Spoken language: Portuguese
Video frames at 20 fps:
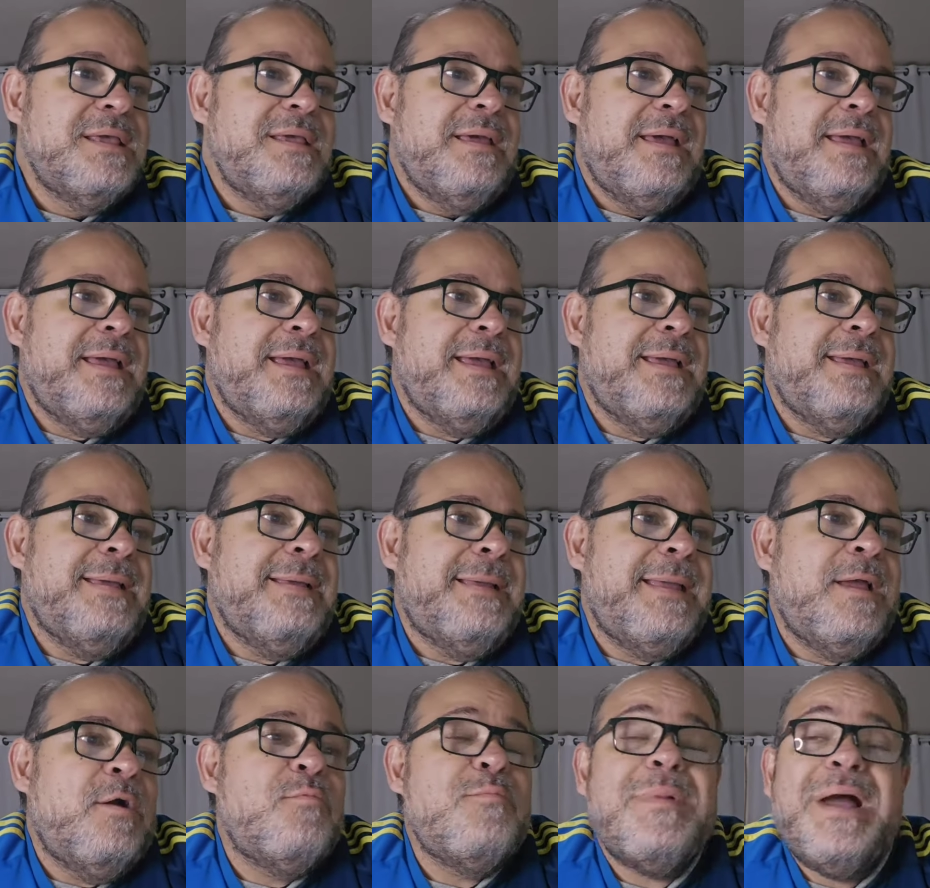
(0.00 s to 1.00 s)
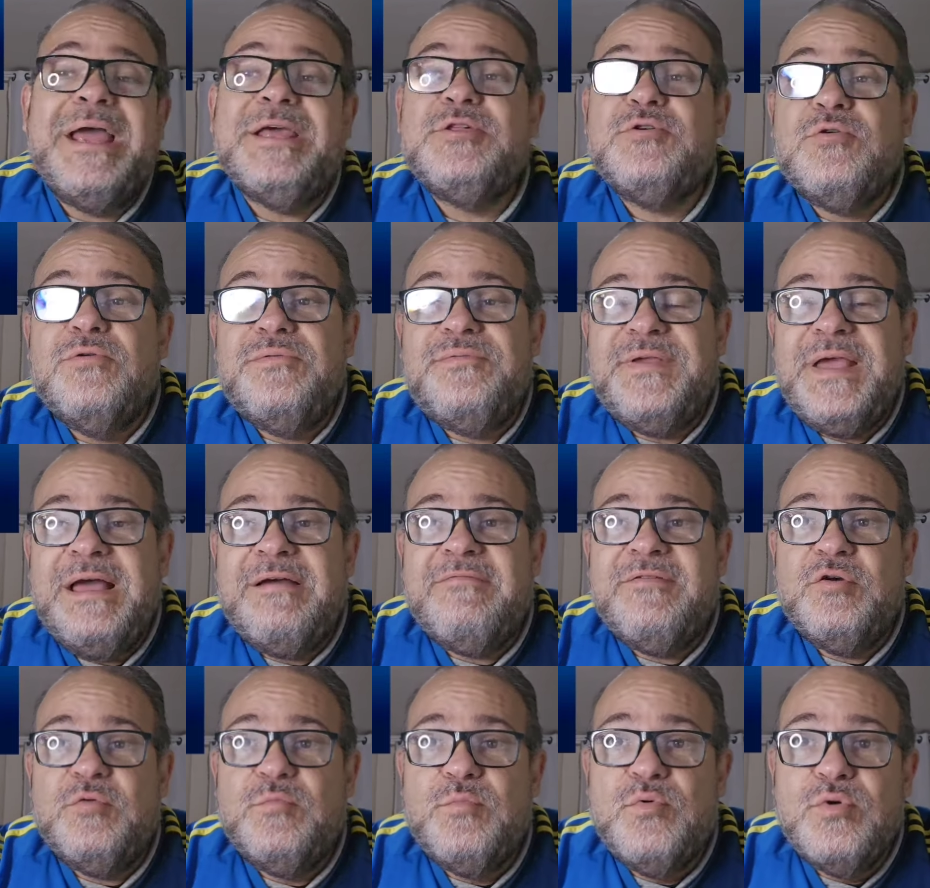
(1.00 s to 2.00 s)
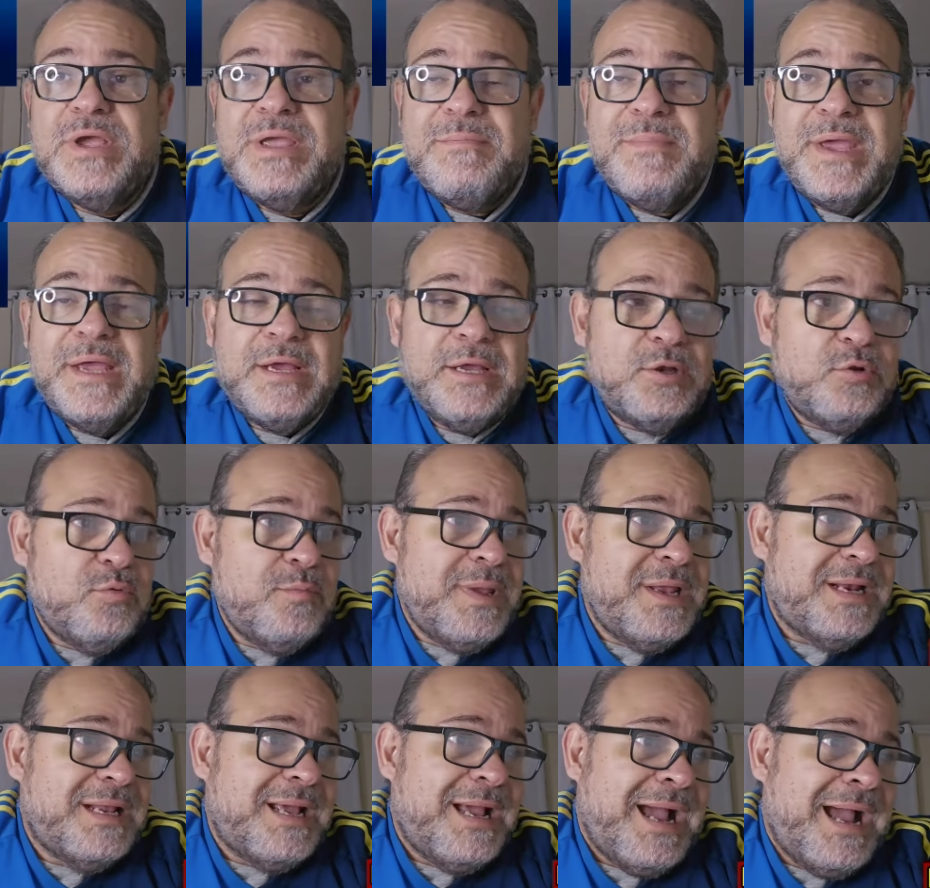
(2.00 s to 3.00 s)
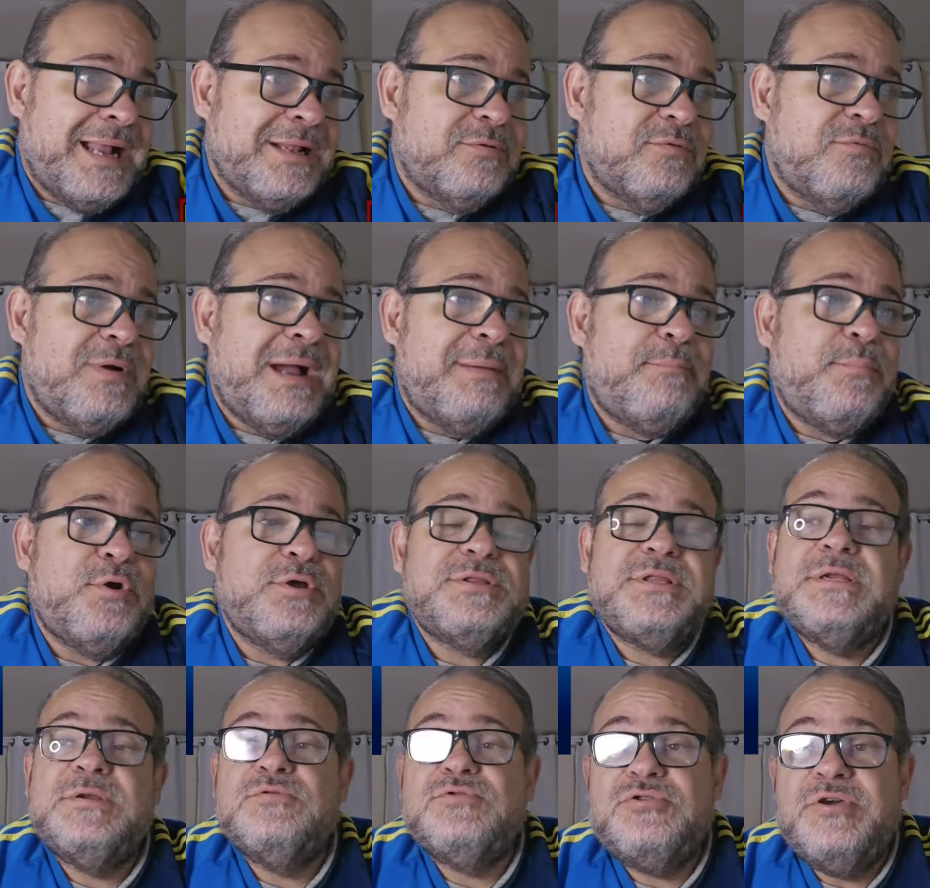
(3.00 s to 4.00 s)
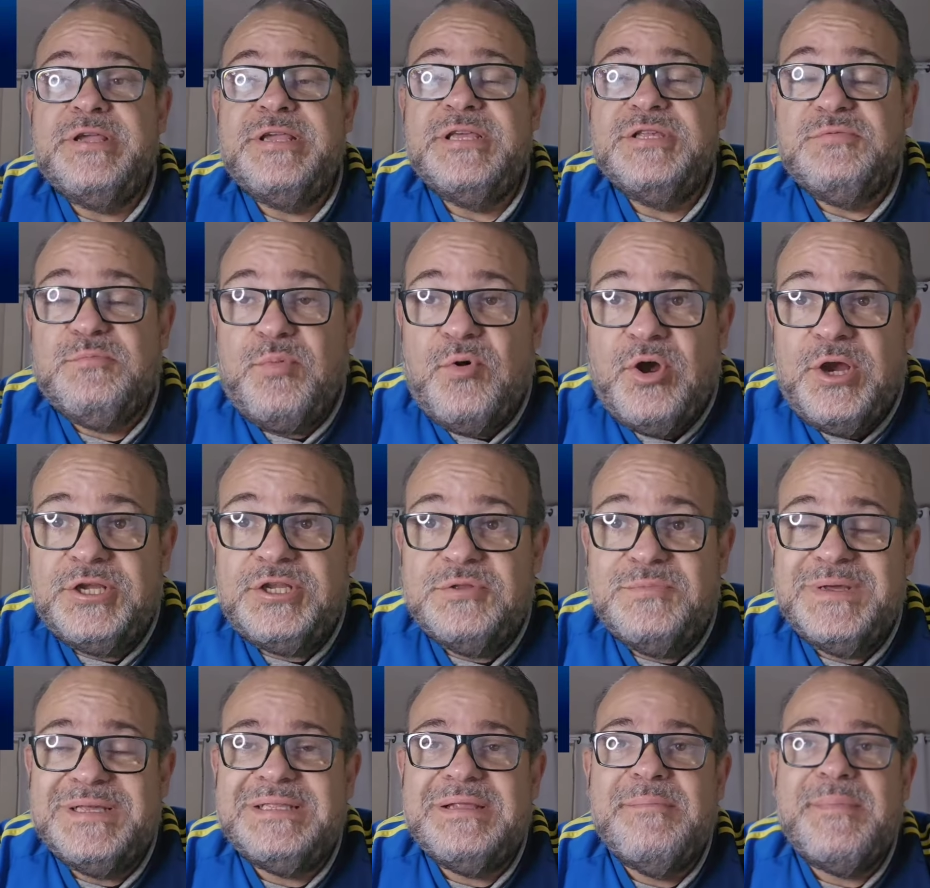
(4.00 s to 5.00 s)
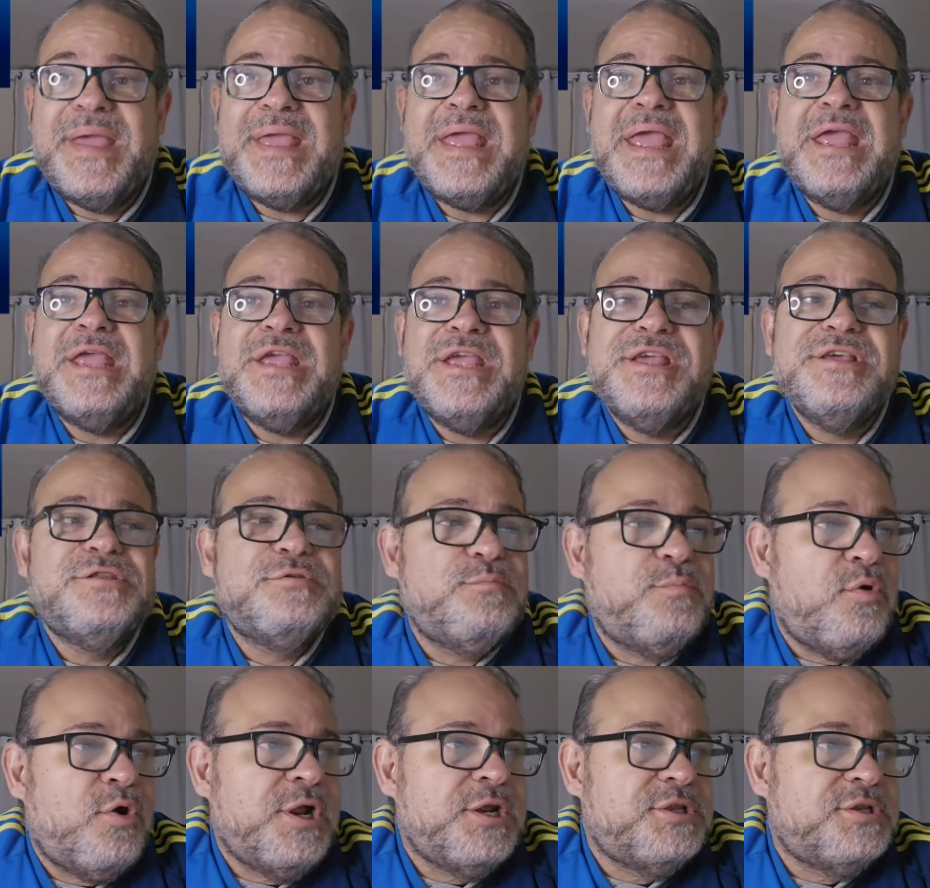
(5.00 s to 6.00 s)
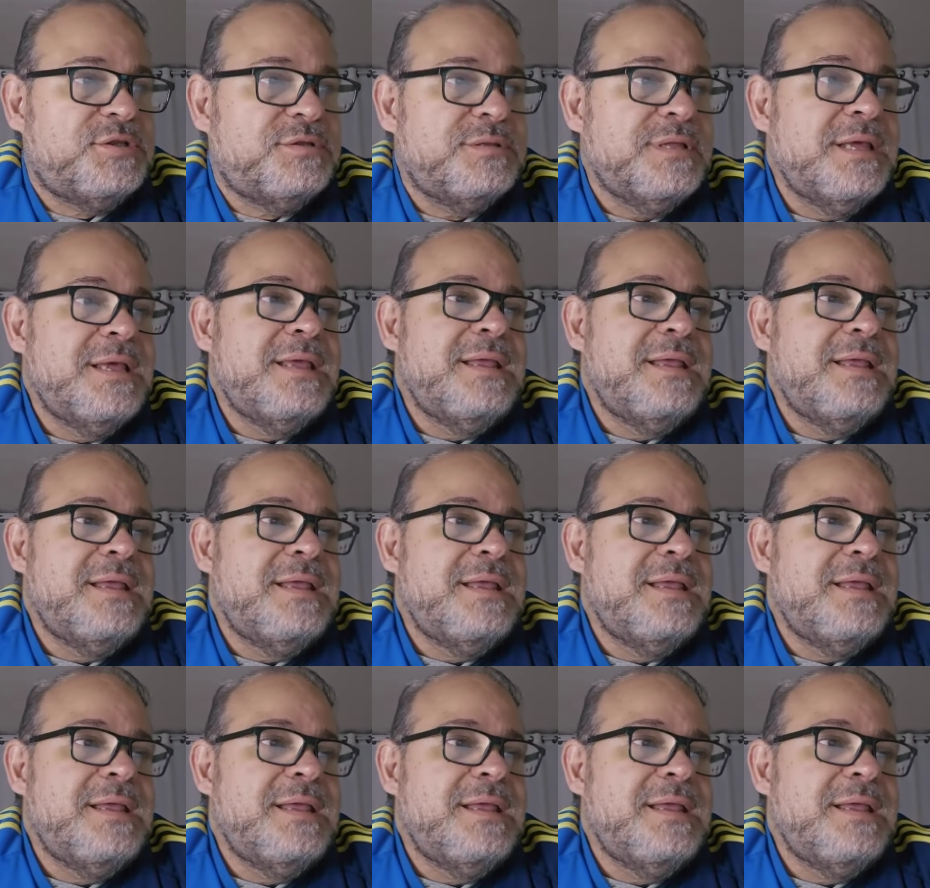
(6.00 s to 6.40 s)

É, é, o mais confiável bookmaker do mercado. Aposta não só em esportes, mas também em esportes.